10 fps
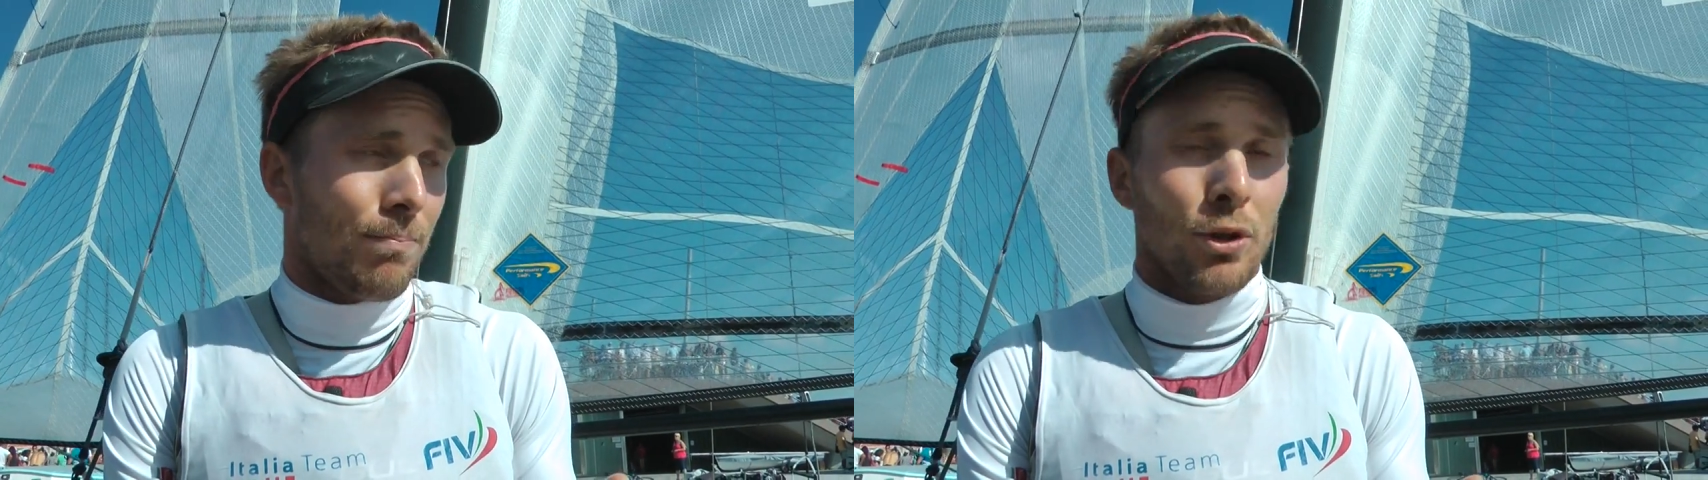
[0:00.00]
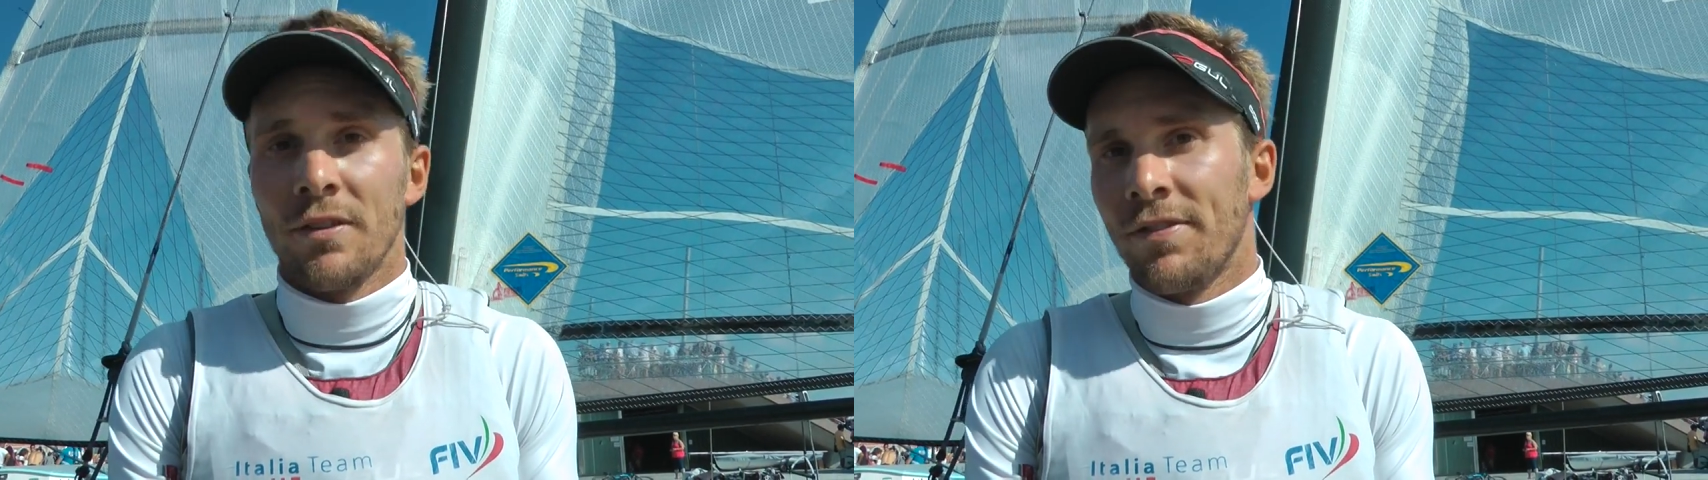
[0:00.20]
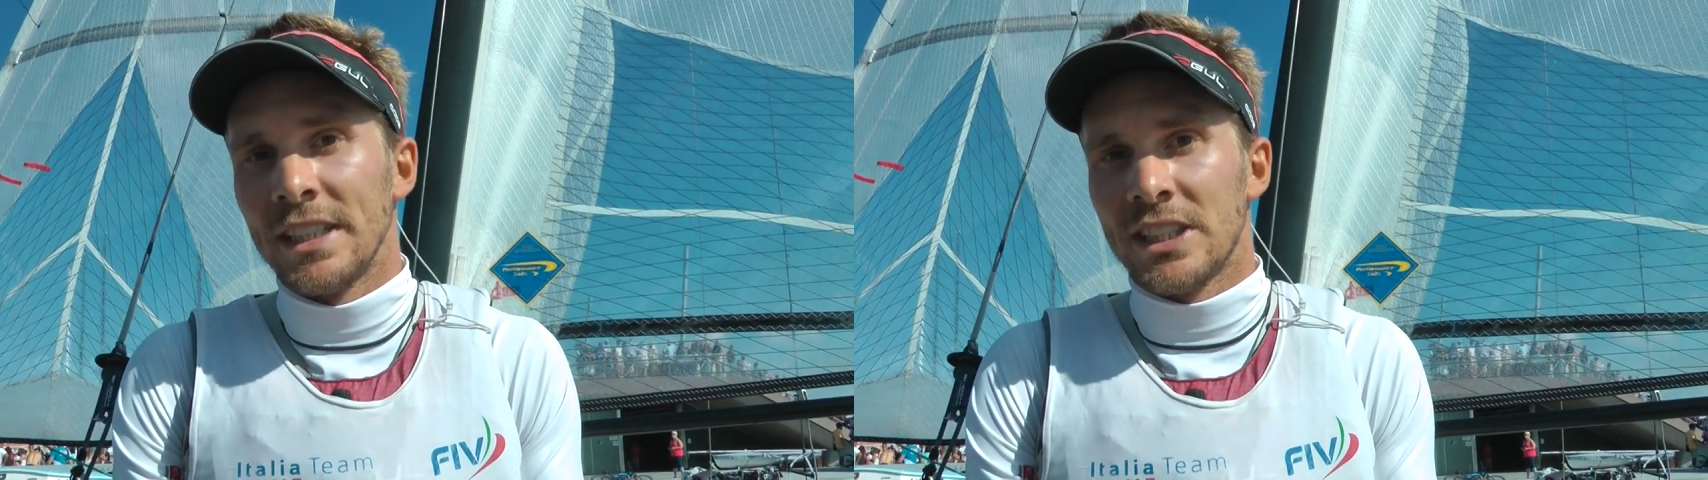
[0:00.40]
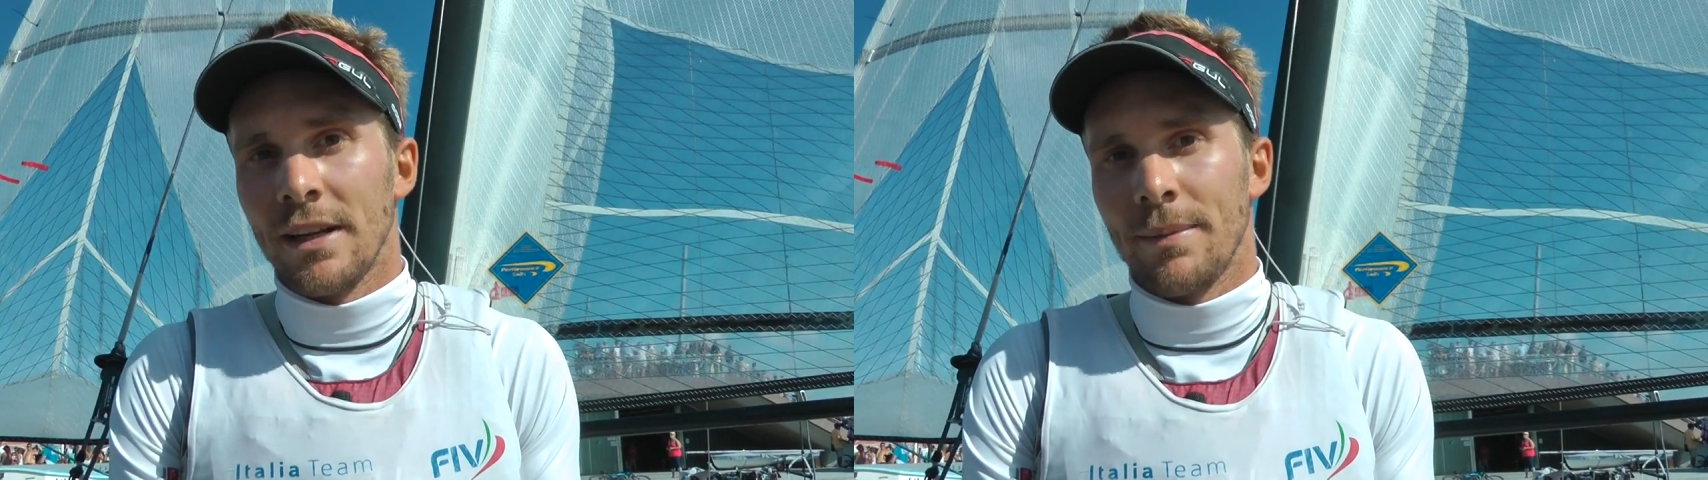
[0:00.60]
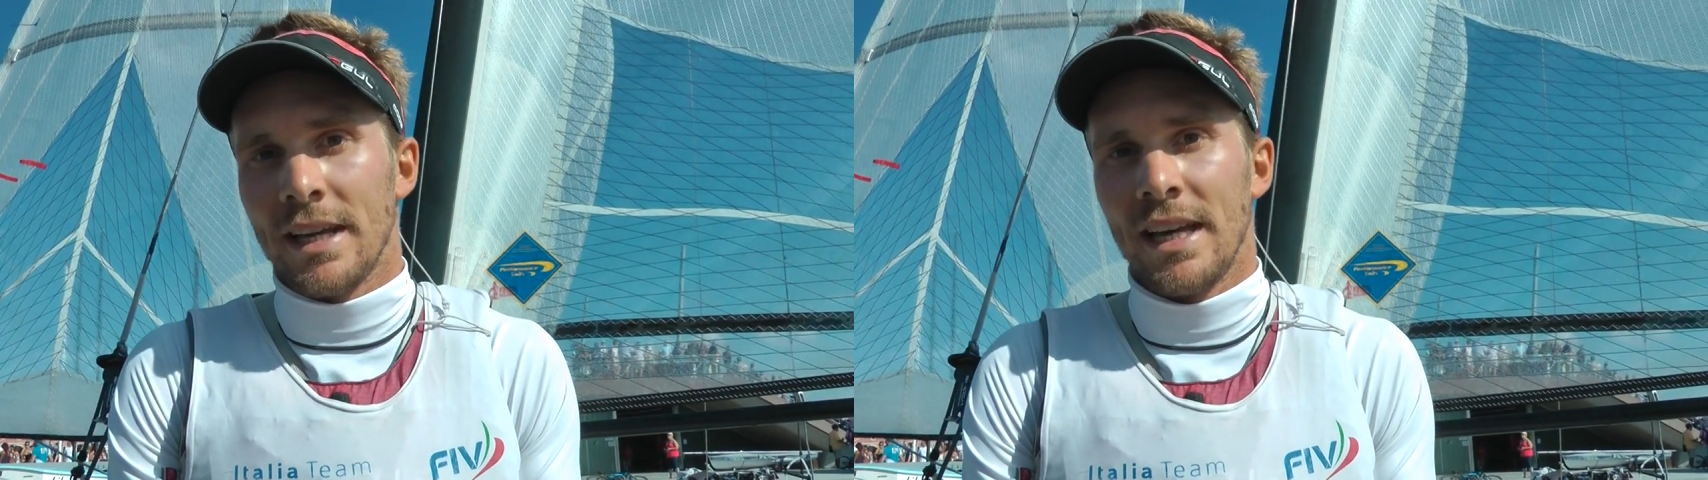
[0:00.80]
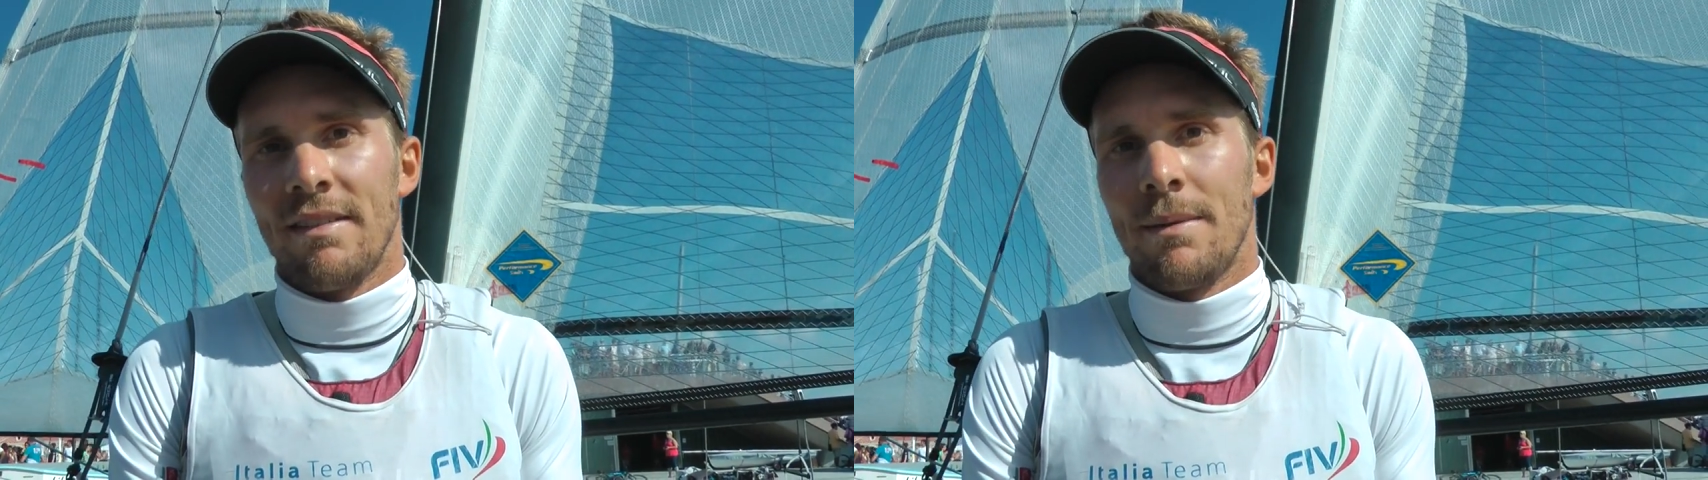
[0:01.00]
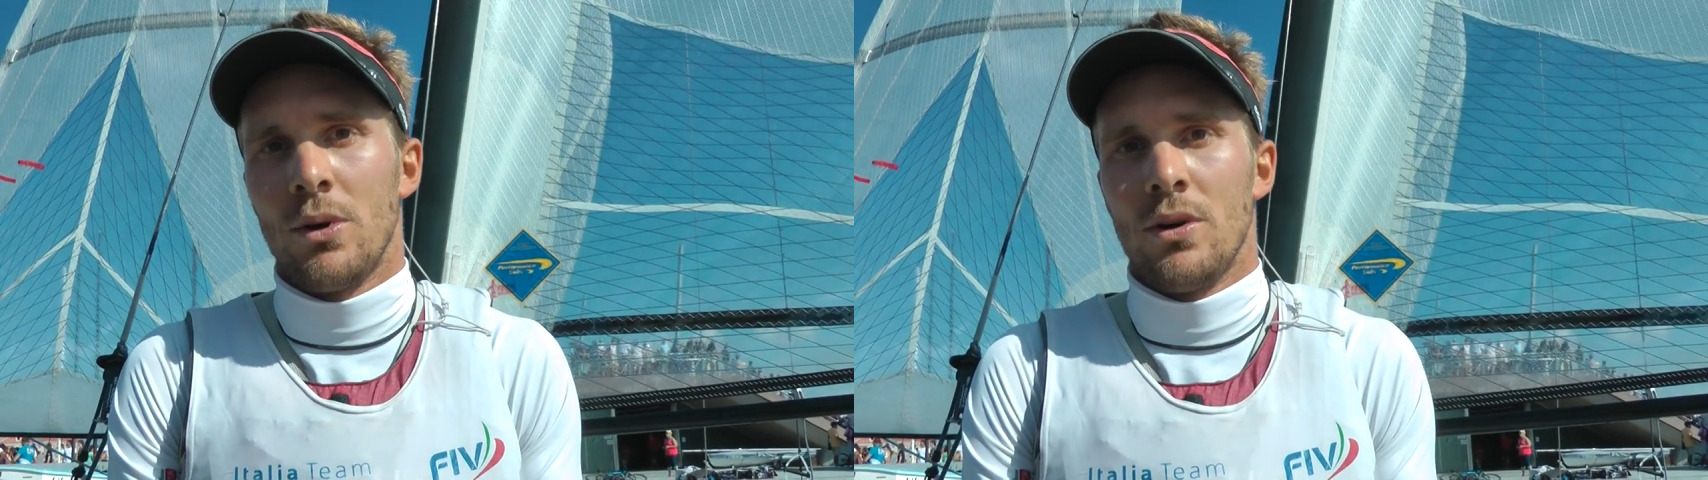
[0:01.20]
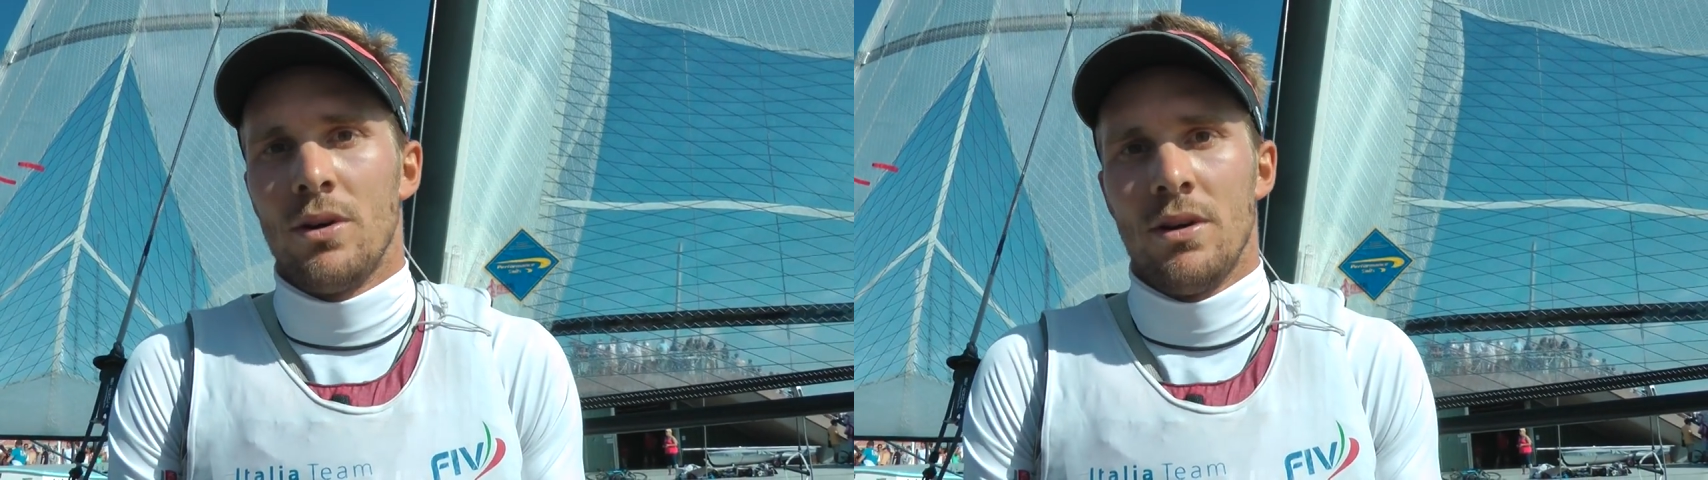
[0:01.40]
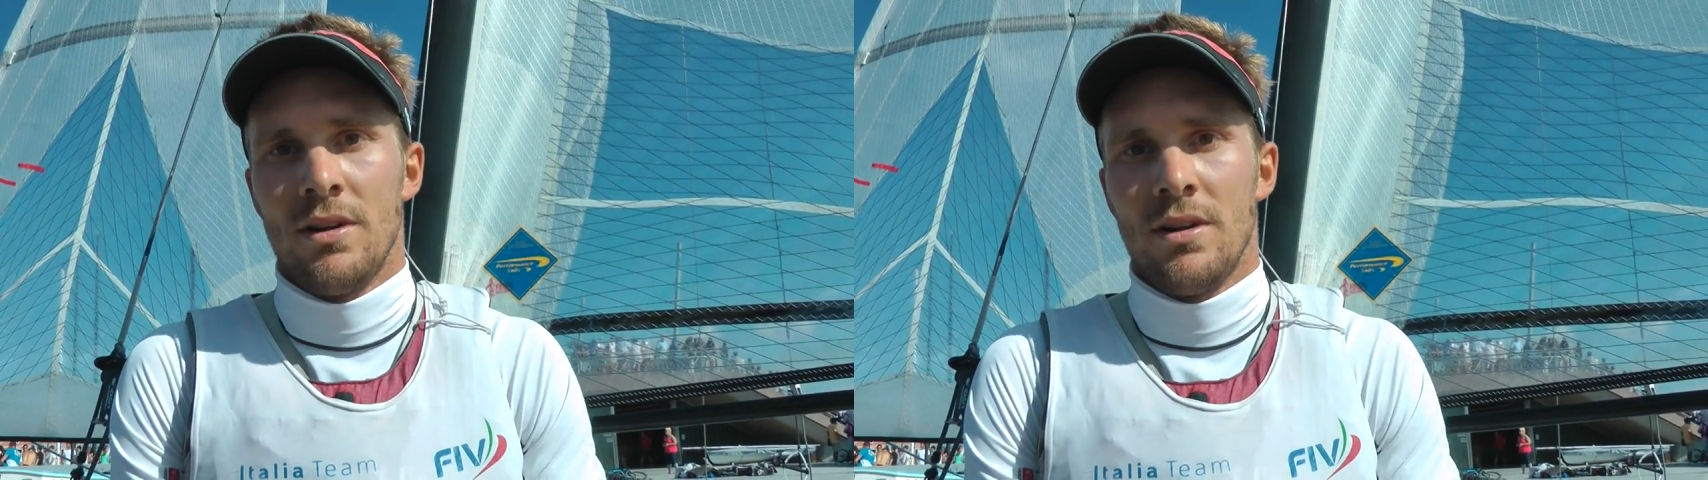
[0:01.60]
po' difficile perché eravamo